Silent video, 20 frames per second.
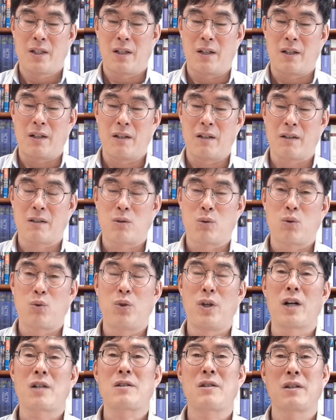어,
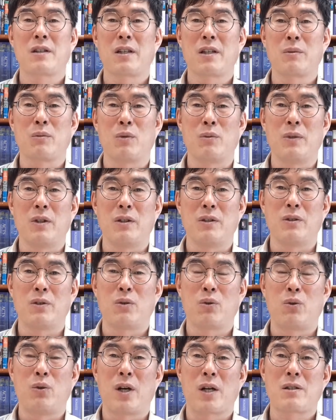구약 성경에 보면
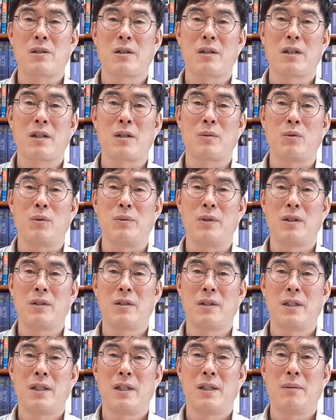구약 성경에 보면
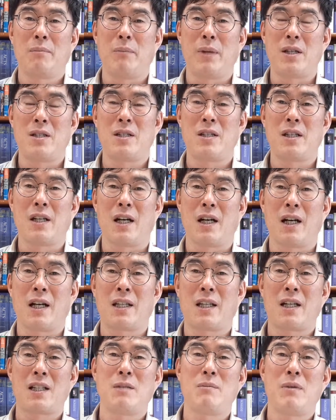메시아
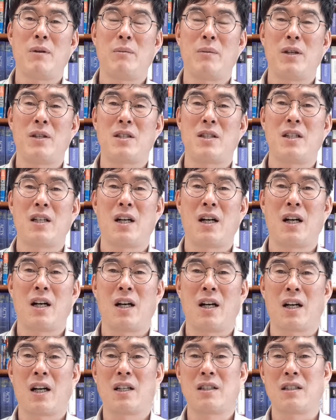하나님의
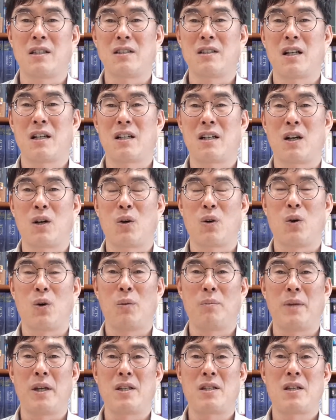메시아가 등장을 하고
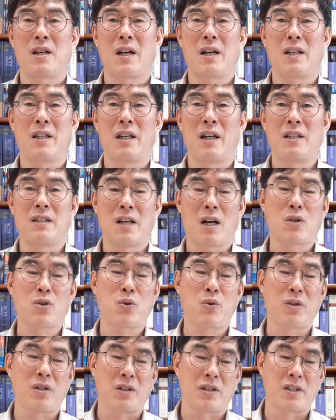메시아에 대한
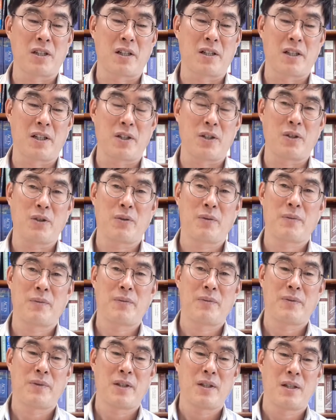약속이 등장을 해요.
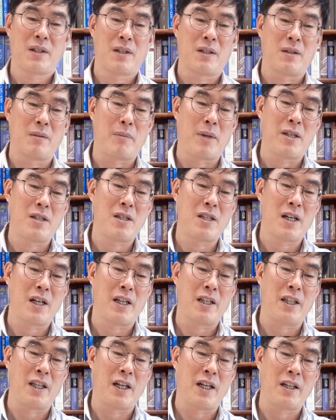그
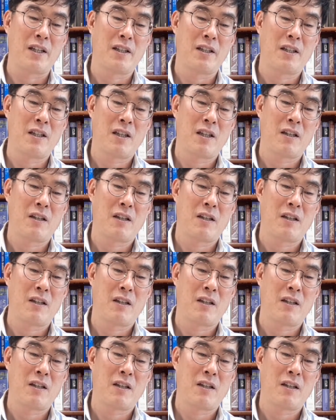메시아에 대한